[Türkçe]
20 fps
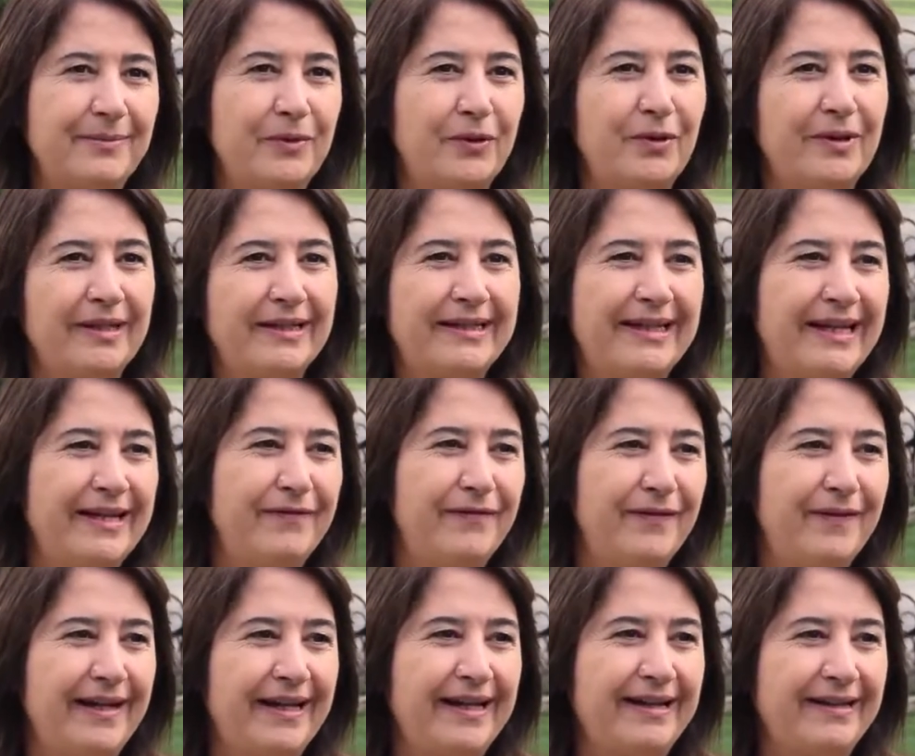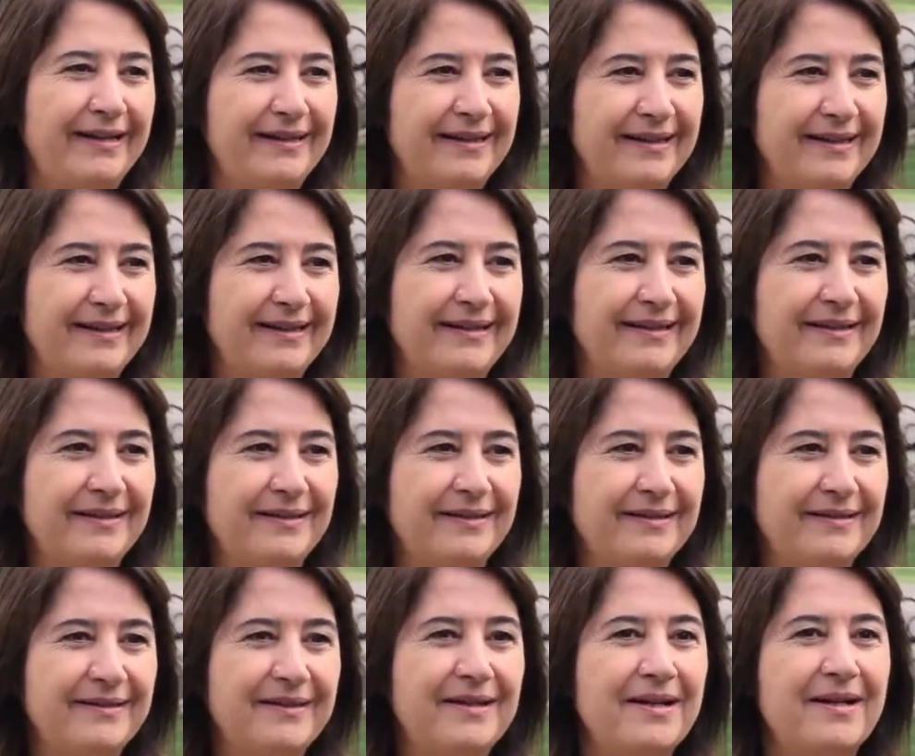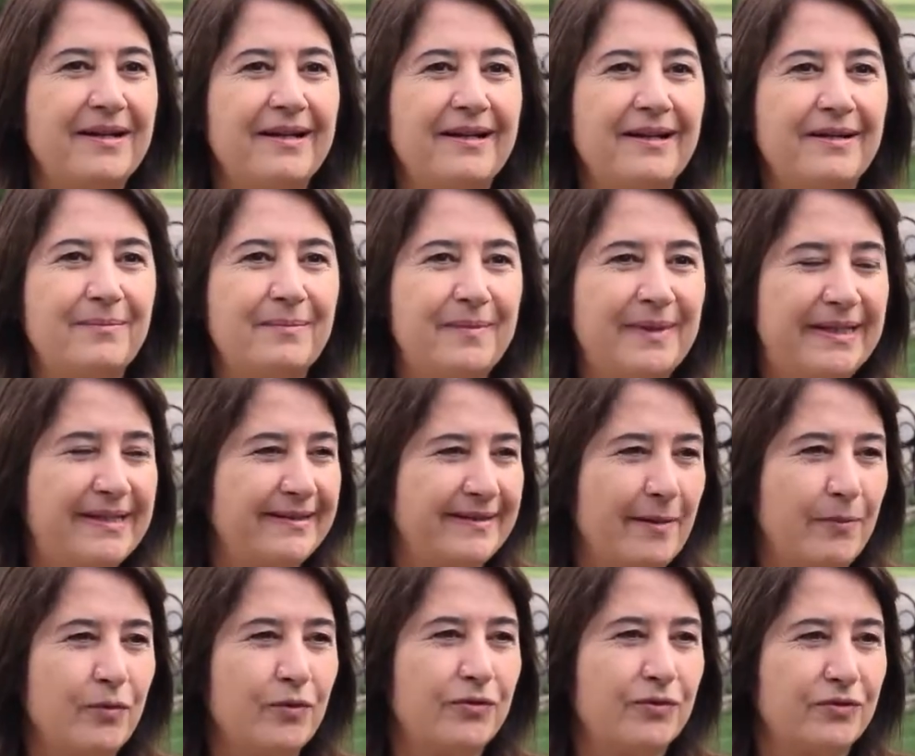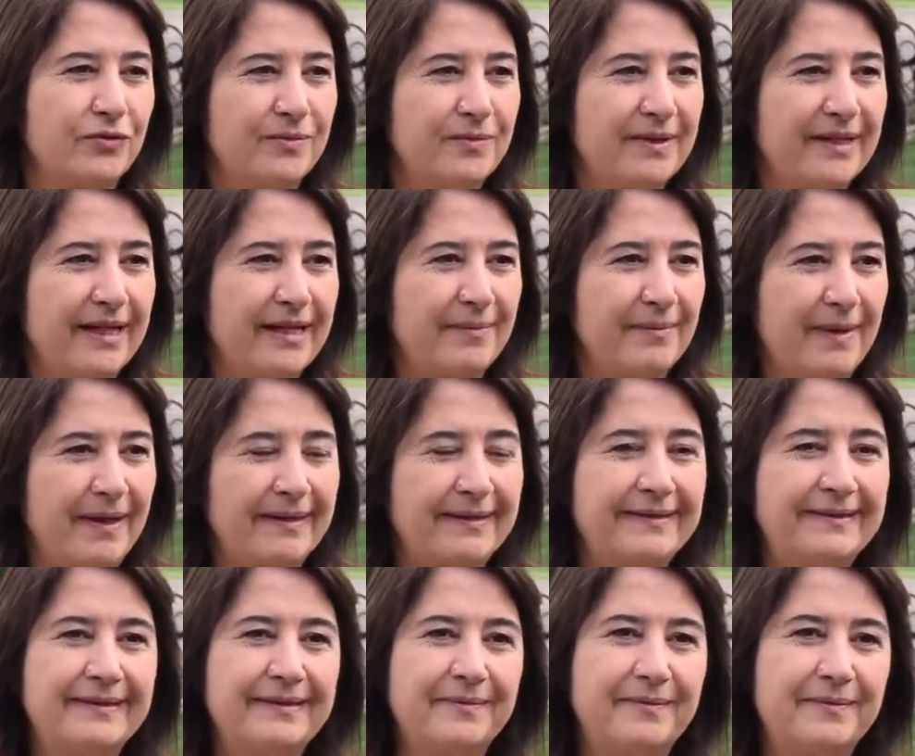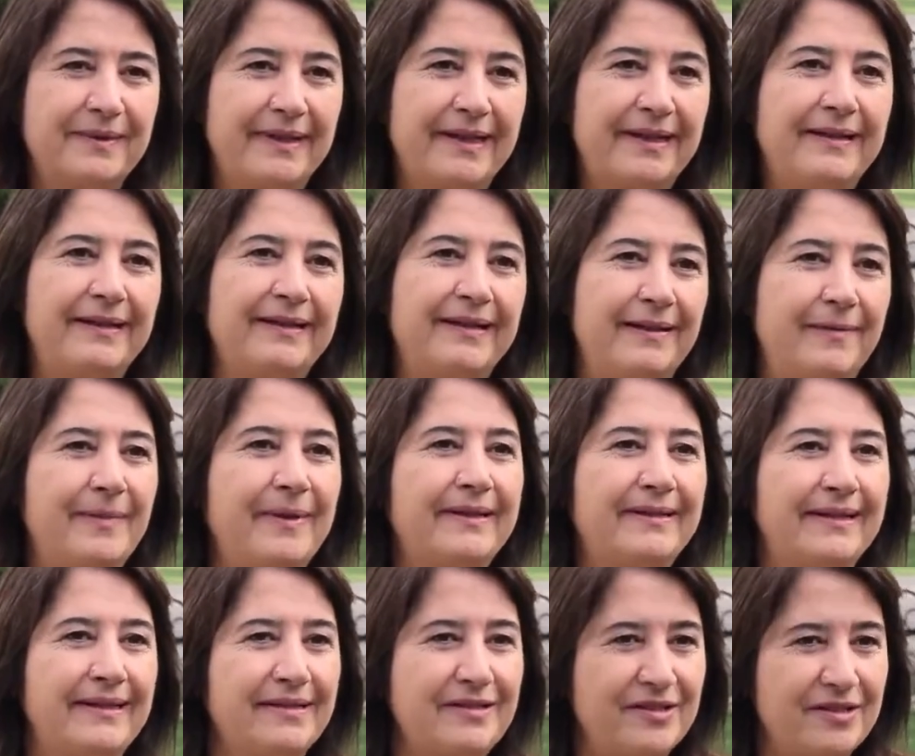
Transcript: böyle keyifle bir kitap okudum diye baktığımda elbette